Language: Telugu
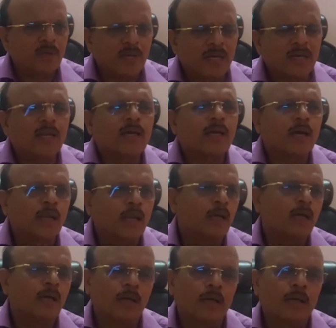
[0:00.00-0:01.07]
రకరకాల
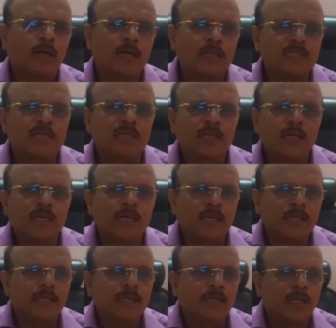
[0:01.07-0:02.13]
కల్చర్లు
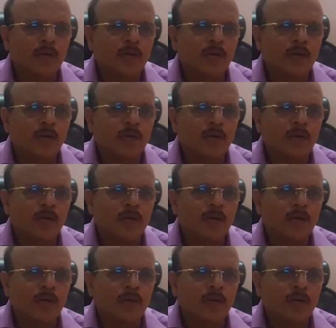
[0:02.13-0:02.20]
కానీ